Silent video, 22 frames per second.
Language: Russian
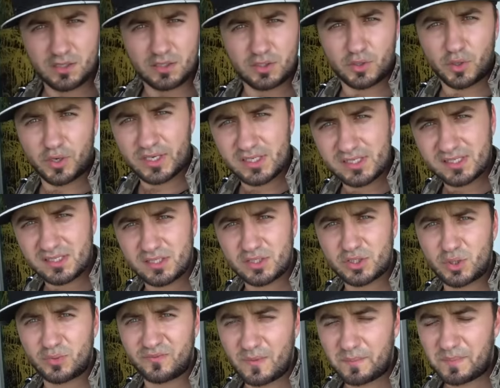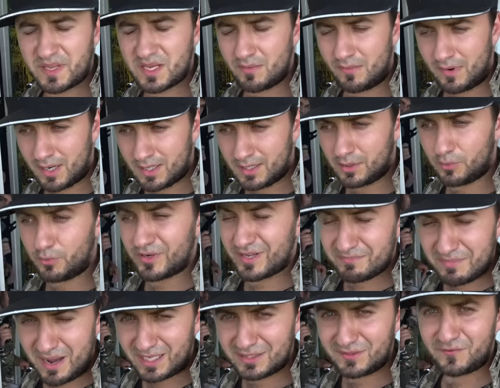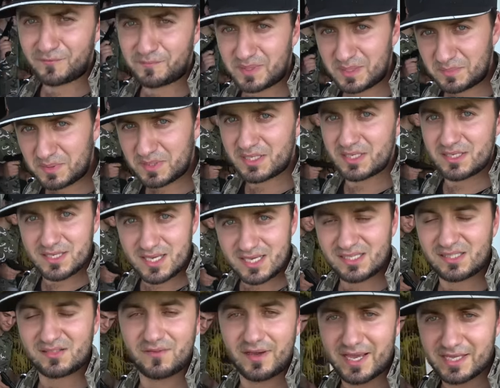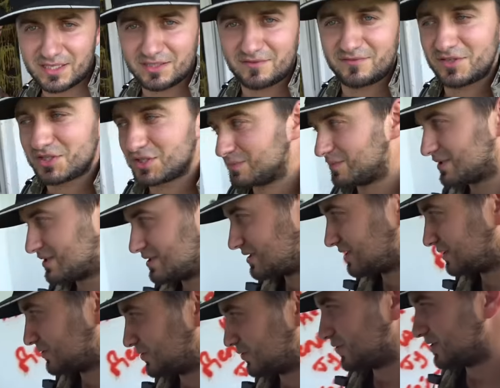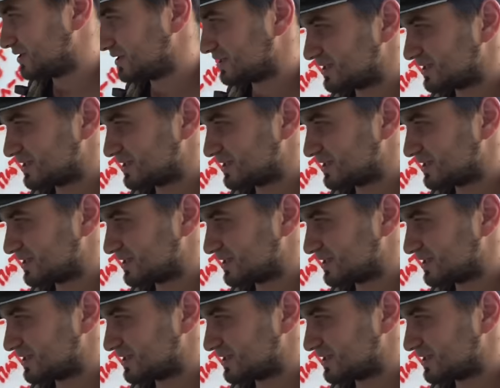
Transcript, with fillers: То есть, чтобы вы понимали, у ребят в Припяти есть своя недвижимость, которую они